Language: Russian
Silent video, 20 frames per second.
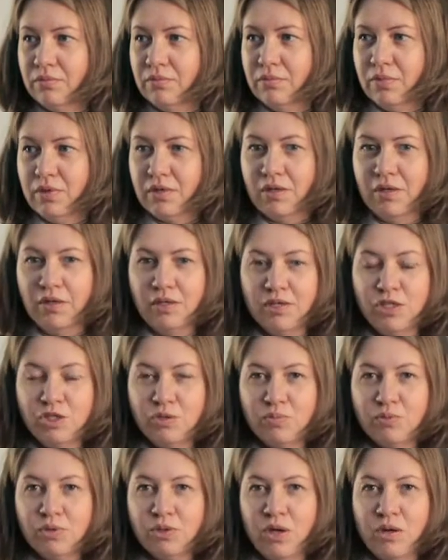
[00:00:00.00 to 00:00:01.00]

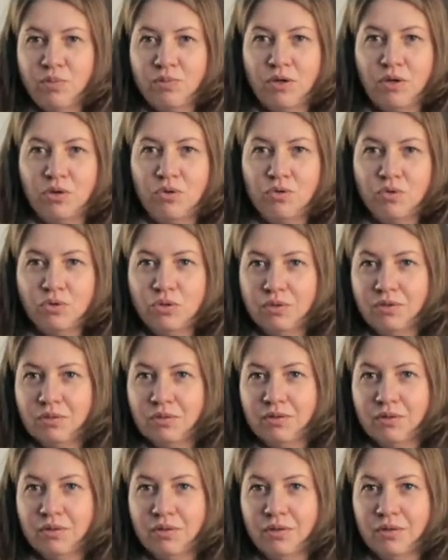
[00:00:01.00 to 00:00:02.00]
организм сам
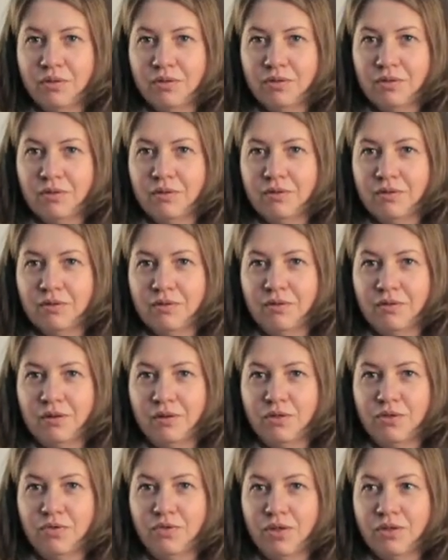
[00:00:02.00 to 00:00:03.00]
находит
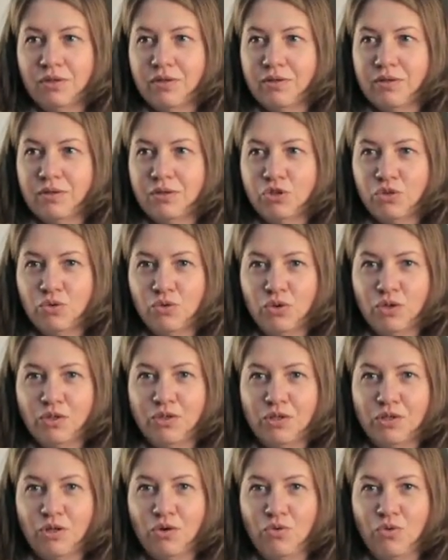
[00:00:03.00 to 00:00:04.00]
ответ, что
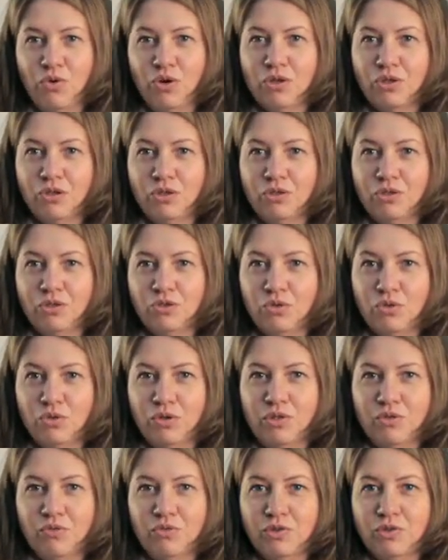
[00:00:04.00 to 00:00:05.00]
это такое, что
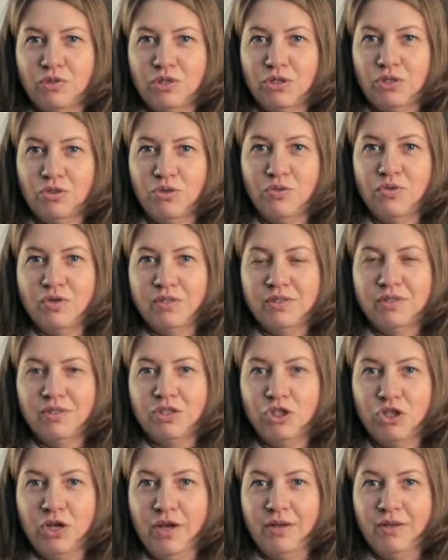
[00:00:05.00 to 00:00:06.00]
это вот за слово
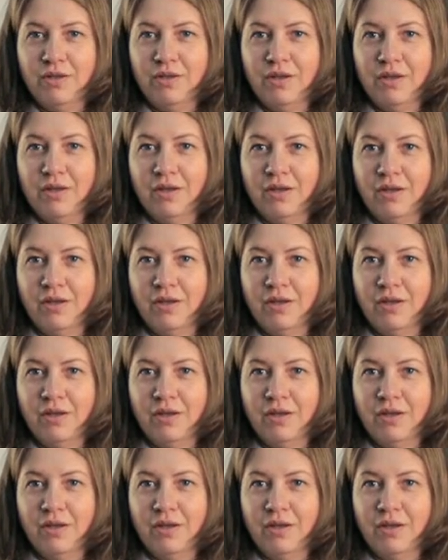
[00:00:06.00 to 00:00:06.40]
означает,